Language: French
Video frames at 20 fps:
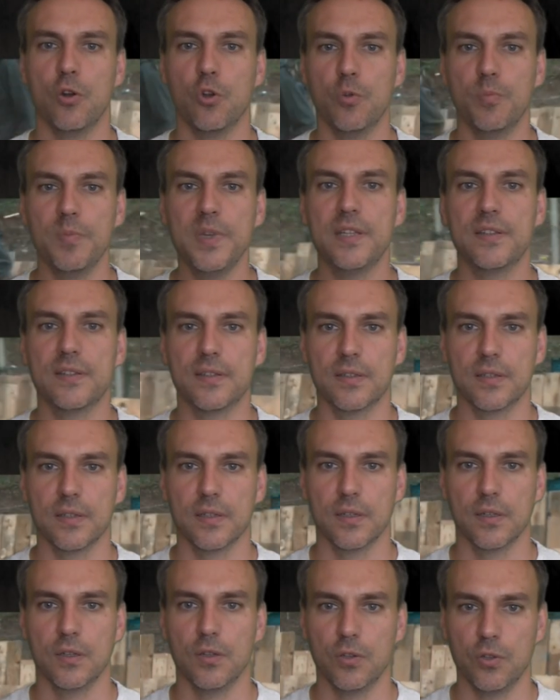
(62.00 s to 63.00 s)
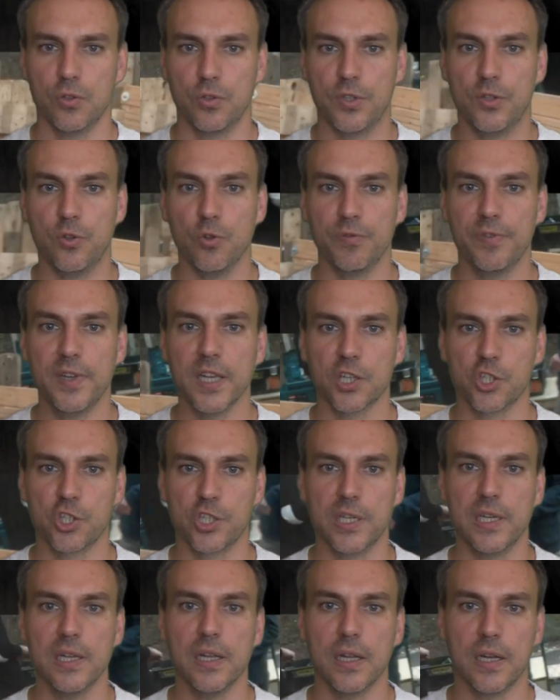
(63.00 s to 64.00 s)
le mythe de
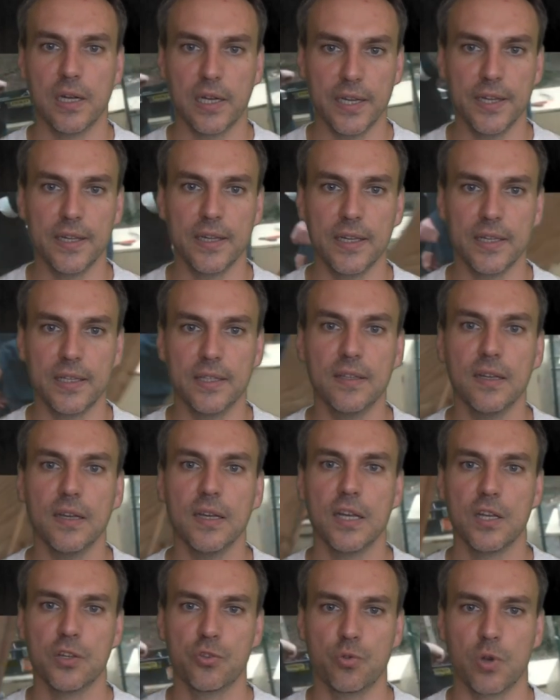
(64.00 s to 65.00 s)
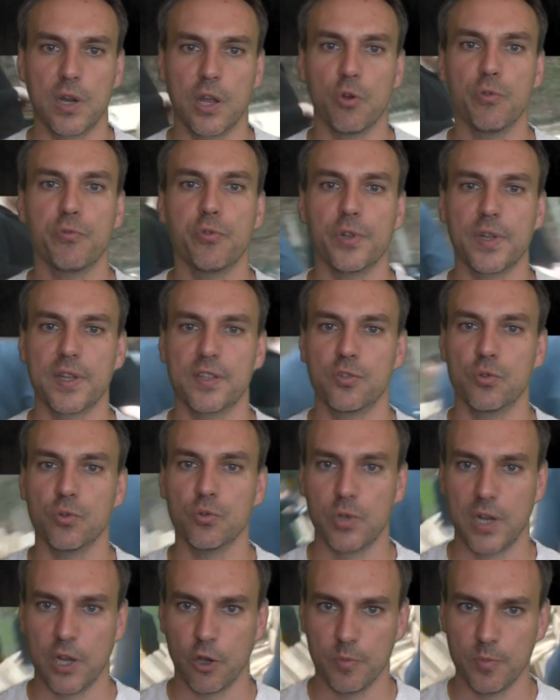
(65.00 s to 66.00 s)
Virgile, l'Énéide, sur la
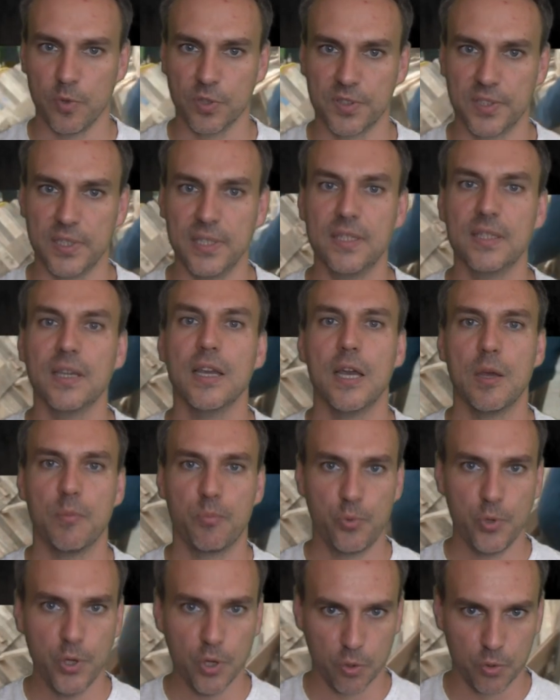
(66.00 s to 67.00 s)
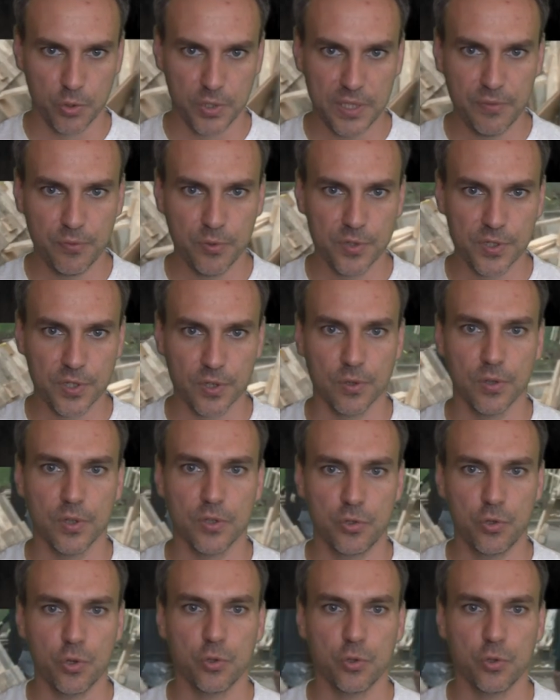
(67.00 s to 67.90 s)
refondation de la Rome antique puis en le diffusant